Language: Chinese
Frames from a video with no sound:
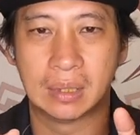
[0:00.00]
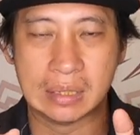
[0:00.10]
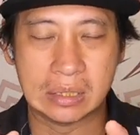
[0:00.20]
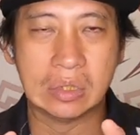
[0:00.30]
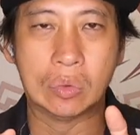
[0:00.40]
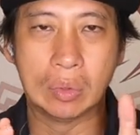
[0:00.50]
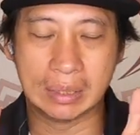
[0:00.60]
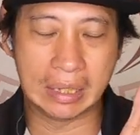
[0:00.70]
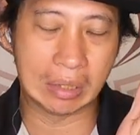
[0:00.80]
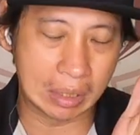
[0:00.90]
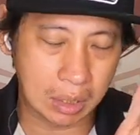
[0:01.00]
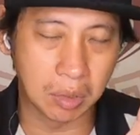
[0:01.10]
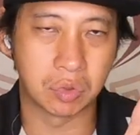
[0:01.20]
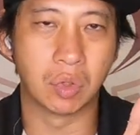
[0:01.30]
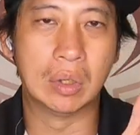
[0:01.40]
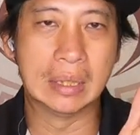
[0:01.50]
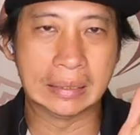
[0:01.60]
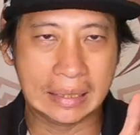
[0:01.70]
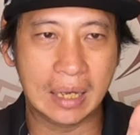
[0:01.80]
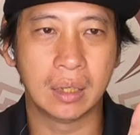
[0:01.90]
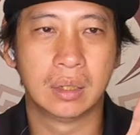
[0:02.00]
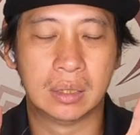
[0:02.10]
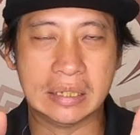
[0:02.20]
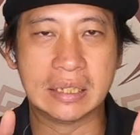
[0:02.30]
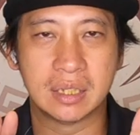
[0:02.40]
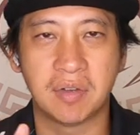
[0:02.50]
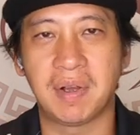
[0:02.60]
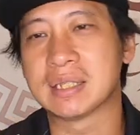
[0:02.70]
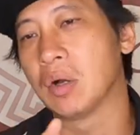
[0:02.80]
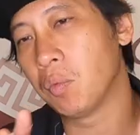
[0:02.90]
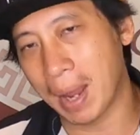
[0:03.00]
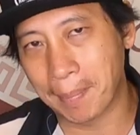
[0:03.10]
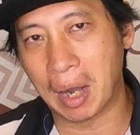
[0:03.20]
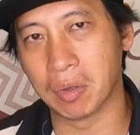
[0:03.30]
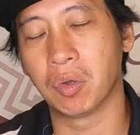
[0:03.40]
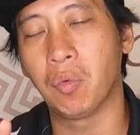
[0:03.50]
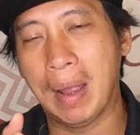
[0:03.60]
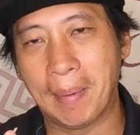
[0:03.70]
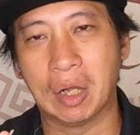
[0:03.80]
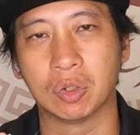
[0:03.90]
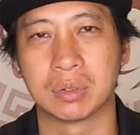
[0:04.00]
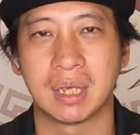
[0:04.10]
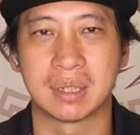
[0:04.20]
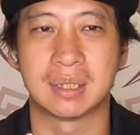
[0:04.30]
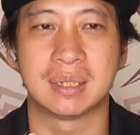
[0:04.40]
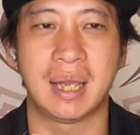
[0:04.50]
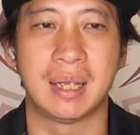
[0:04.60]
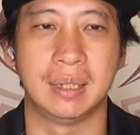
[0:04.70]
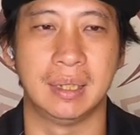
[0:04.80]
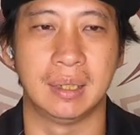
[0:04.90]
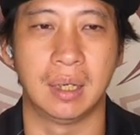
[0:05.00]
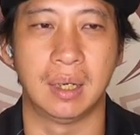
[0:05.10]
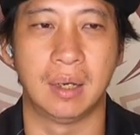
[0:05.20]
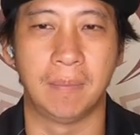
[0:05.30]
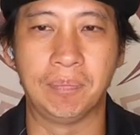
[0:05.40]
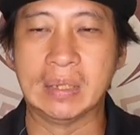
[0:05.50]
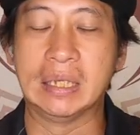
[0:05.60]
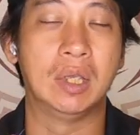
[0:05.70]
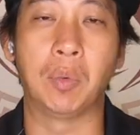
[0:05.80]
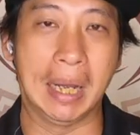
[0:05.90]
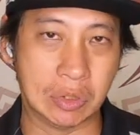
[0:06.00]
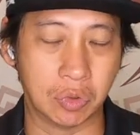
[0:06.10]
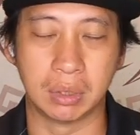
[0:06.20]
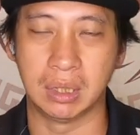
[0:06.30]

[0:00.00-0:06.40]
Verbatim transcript: 但是我得要跟各位说，当你真正发生外抛，因为外抛通常是在你呃意外中，